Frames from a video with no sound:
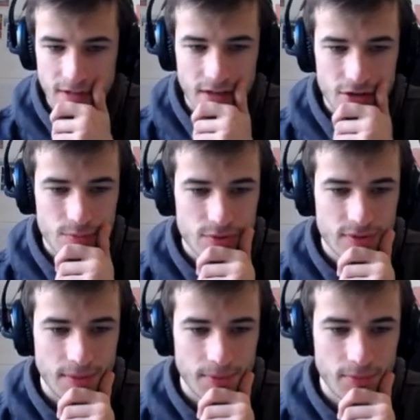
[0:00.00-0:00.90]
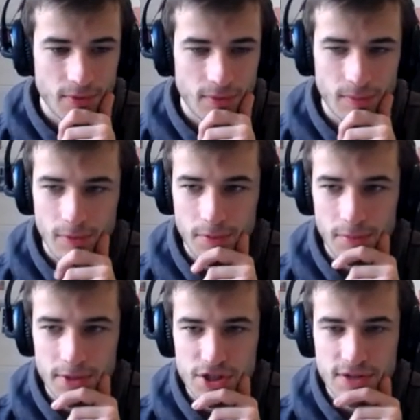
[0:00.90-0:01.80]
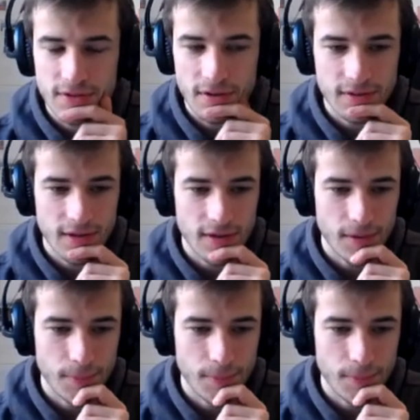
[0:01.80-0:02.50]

Je me suis tapé mon premier cheater tout à l'heure.